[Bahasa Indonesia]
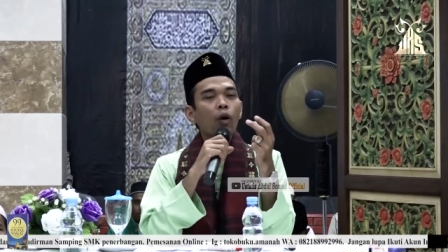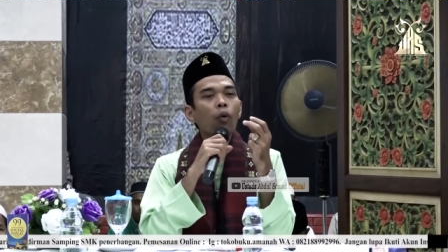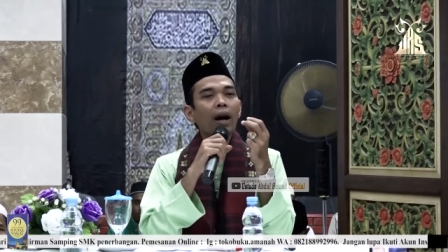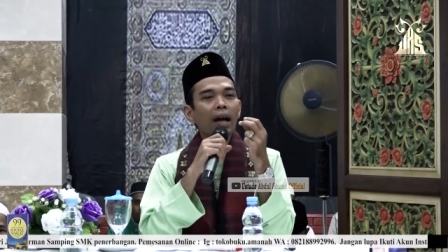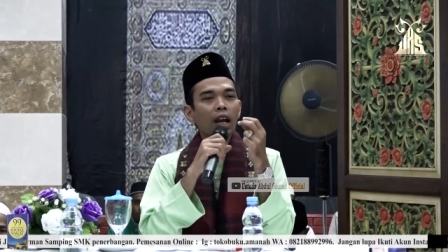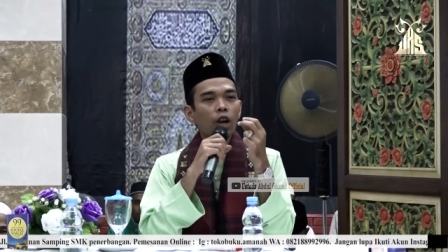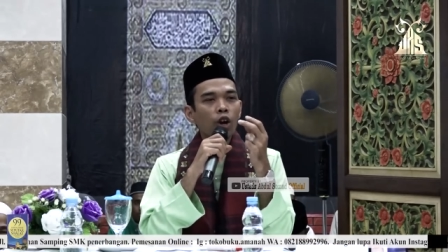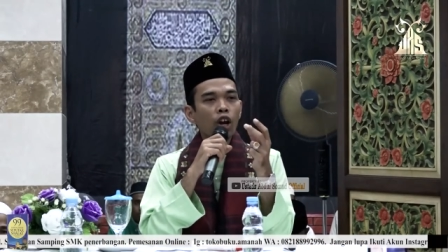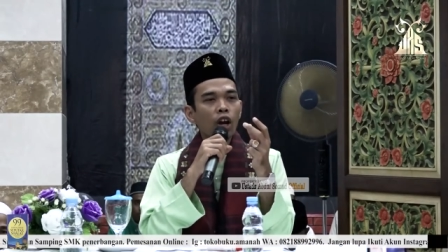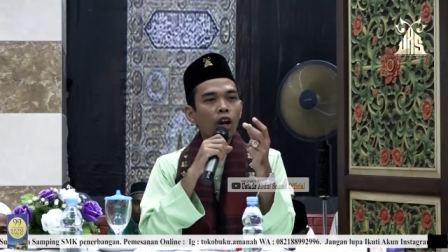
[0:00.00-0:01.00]

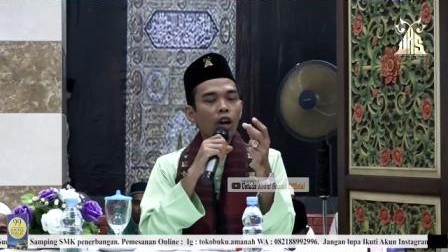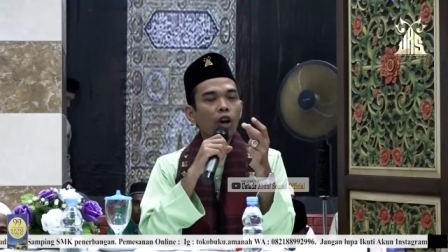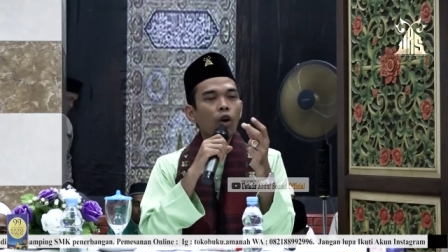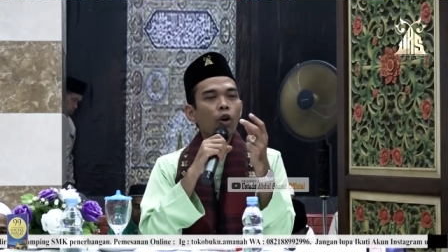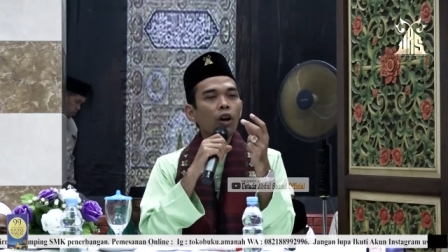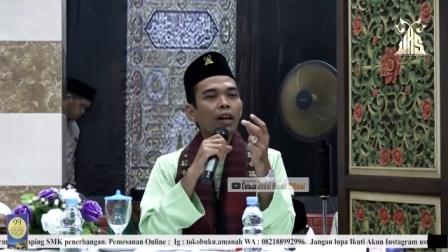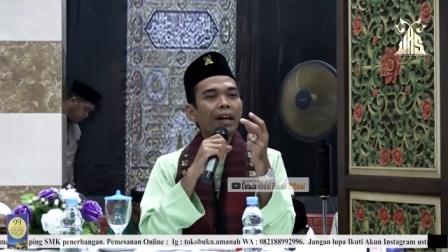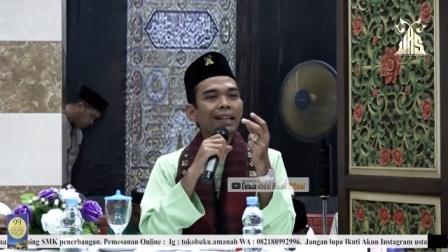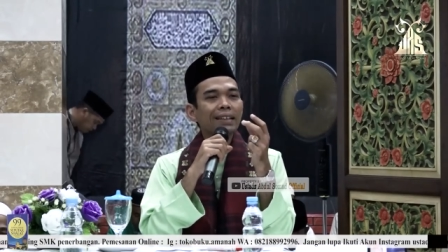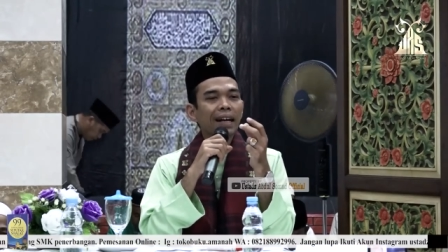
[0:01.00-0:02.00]
Wahlul
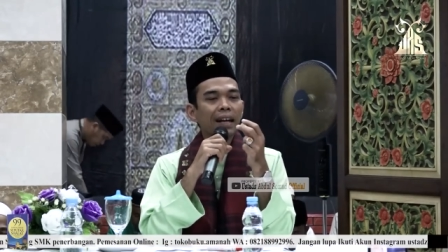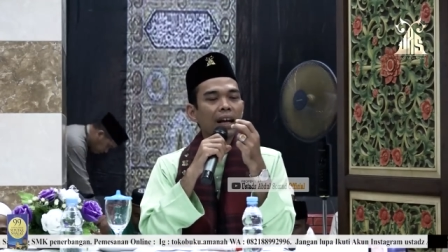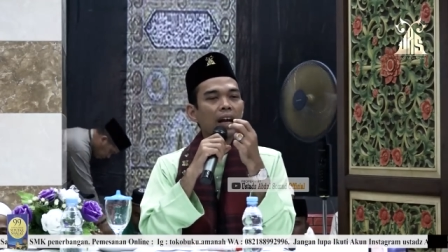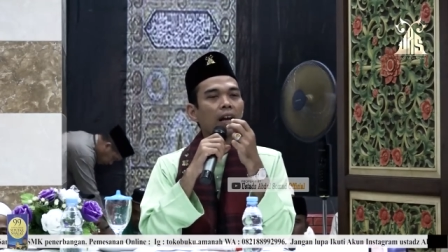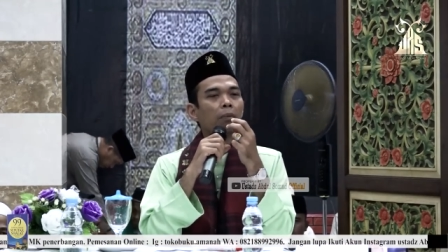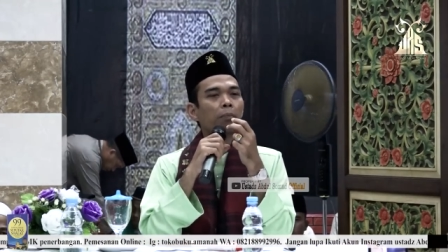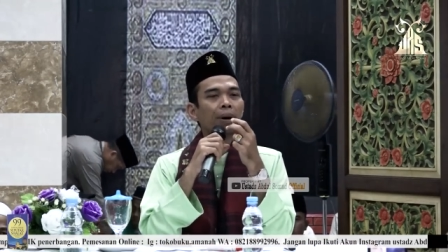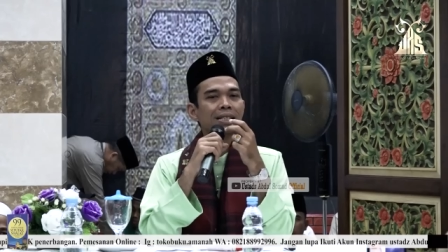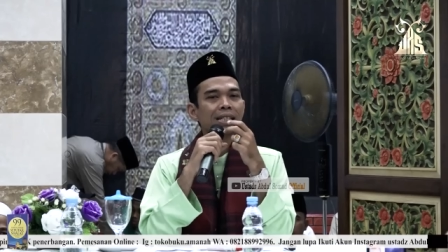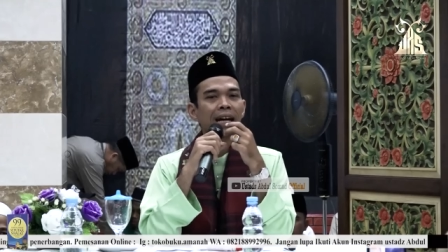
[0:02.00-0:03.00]
uqdatan, oh
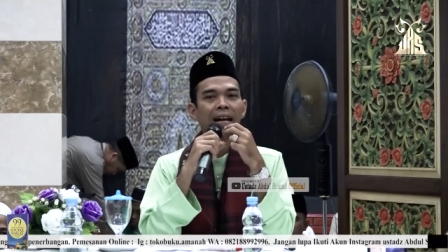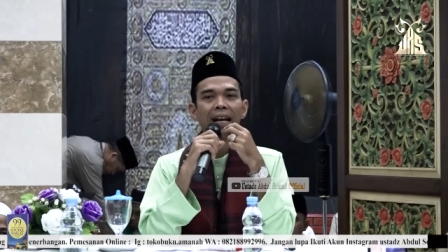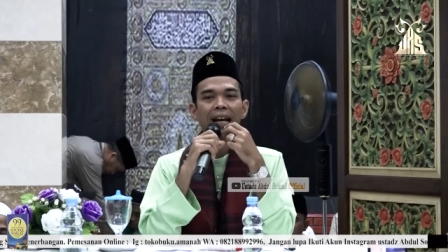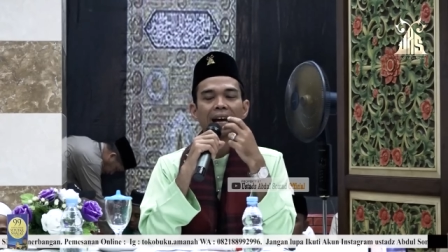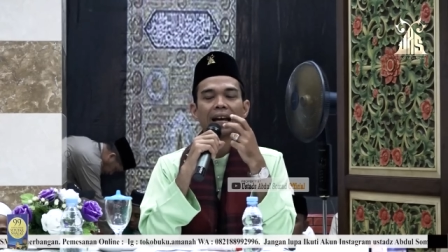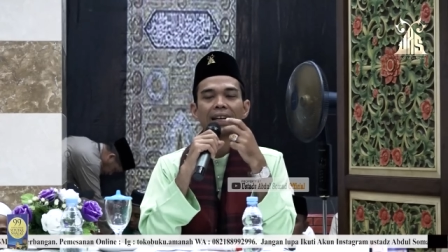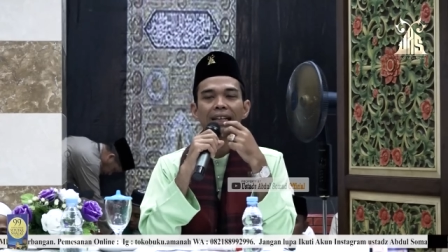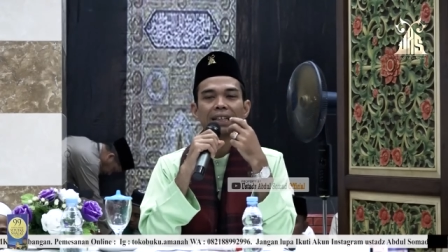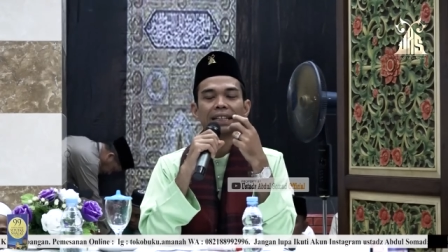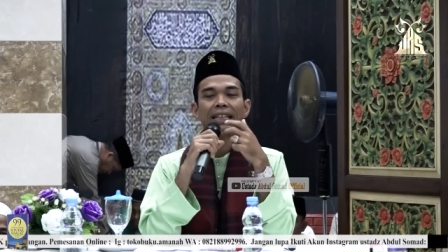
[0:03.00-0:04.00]
lepaskanlah
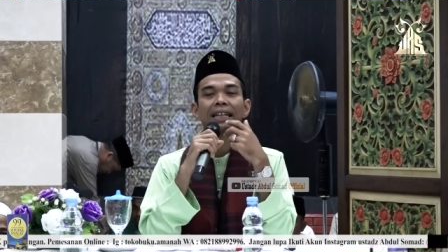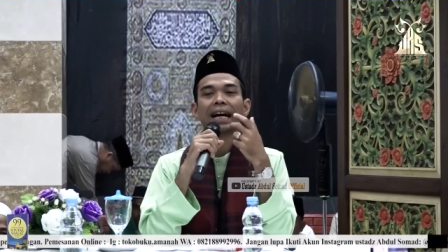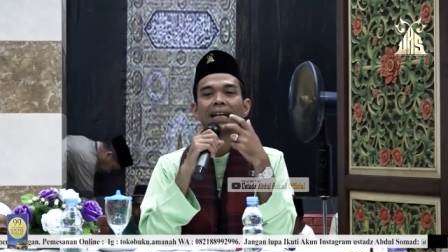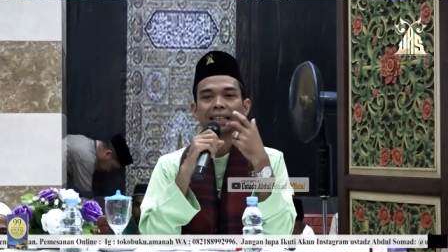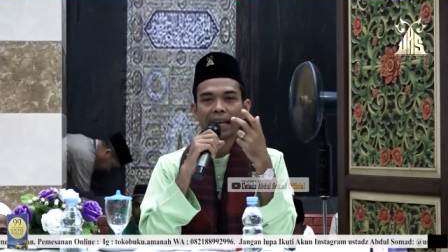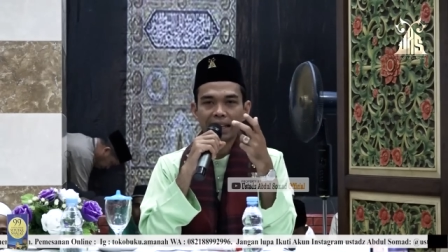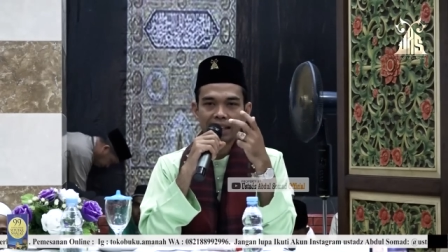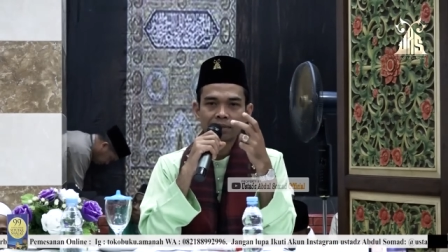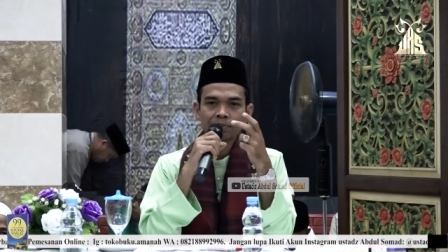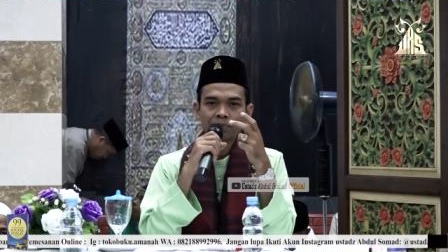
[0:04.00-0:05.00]

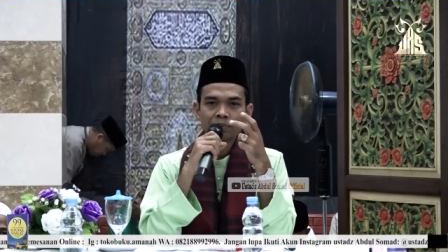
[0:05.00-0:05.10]
ikatan.